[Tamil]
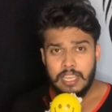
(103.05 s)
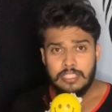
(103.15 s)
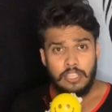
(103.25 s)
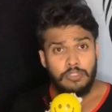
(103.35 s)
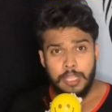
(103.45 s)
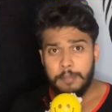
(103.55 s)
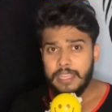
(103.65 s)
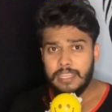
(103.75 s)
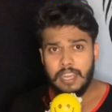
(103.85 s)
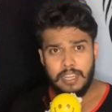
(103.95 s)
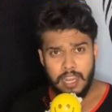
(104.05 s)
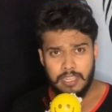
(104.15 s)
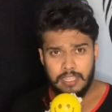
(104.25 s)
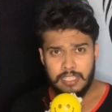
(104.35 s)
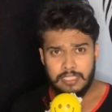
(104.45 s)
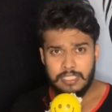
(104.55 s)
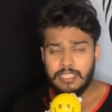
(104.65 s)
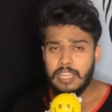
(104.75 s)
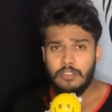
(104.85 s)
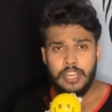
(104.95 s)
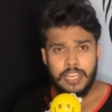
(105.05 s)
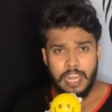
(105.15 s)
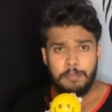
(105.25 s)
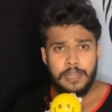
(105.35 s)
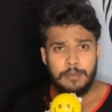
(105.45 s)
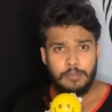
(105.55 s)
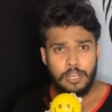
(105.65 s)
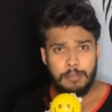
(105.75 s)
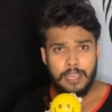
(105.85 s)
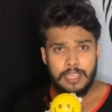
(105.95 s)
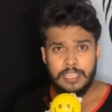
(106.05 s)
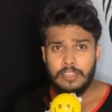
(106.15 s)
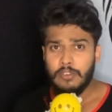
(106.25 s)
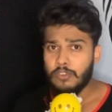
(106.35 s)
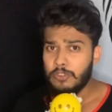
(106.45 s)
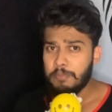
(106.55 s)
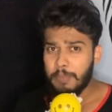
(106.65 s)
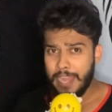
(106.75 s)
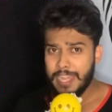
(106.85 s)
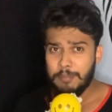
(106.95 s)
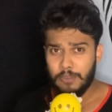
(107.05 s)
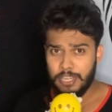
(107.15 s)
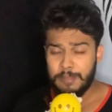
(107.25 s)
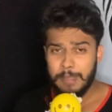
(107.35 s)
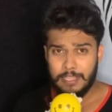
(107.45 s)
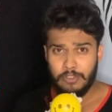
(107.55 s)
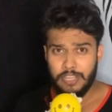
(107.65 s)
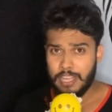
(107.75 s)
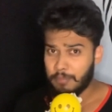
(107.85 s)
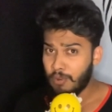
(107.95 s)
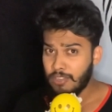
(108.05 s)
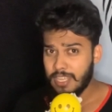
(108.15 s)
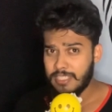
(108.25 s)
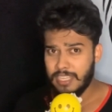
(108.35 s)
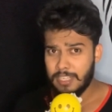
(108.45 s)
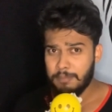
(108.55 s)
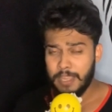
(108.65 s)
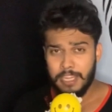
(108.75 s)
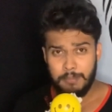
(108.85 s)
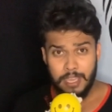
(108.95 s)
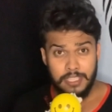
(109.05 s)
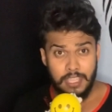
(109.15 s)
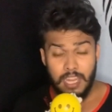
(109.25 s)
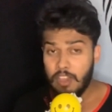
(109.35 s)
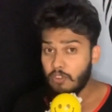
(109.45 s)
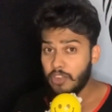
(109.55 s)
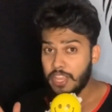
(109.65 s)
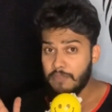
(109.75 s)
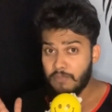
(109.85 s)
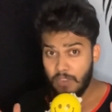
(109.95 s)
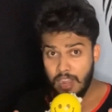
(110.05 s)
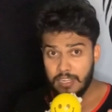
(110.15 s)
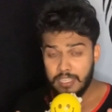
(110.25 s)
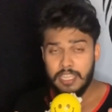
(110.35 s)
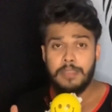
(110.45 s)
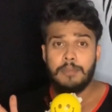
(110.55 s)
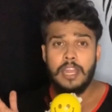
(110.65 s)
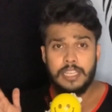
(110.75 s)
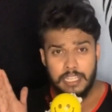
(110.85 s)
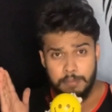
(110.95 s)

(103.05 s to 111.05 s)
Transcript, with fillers: சவுத் அமெரிக்கா நாடுகளுக்கு தன்னுடைய நண்பன் மூலமாக ஒரு பயணம் ஒன்றை மேற்கொண்டார் மோட்டார் சைக்கிள் பயணம் அதுதான் அவருடைய வாழ்க்கையை மாற்றிய